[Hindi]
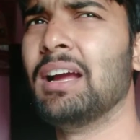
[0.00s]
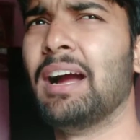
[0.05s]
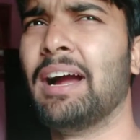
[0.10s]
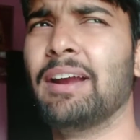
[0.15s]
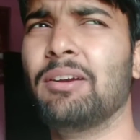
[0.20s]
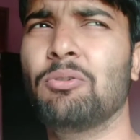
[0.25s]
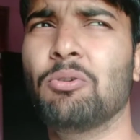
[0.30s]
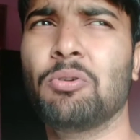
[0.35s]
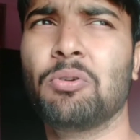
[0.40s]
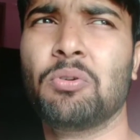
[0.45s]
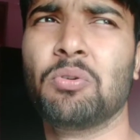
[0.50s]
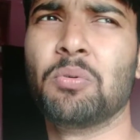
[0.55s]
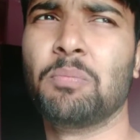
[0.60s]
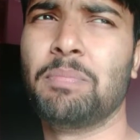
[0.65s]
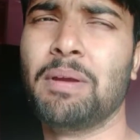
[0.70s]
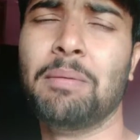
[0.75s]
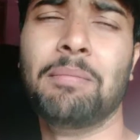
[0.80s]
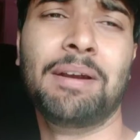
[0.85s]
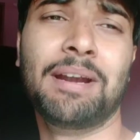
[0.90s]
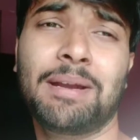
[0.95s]
आई डोंट नो
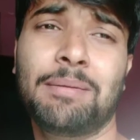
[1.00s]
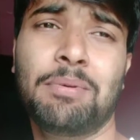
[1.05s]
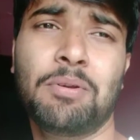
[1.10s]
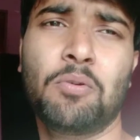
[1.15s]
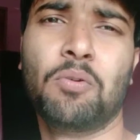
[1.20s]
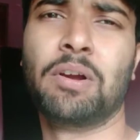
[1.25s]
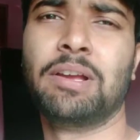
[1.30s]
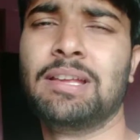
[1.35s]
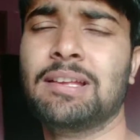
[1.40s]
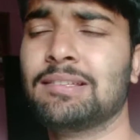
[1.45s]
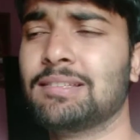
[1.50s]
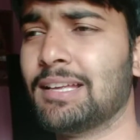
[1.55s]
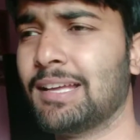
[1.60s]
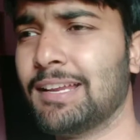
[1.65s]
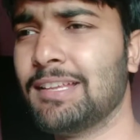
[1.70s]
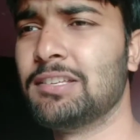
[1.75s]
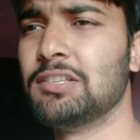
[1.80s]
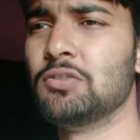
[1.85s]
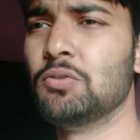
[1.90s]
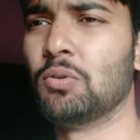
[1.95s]
पेमेंट भी हो गई है
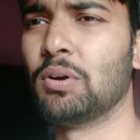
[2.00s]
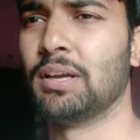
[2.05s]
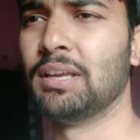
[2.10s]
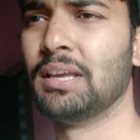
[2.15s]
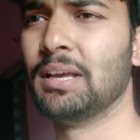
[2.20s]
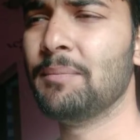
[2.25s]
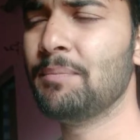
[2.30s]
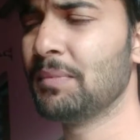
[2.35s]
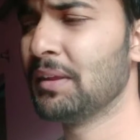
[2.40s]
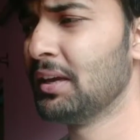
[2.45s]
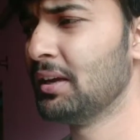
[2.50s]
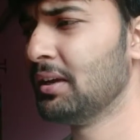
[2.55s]
सारी चीज हो गई है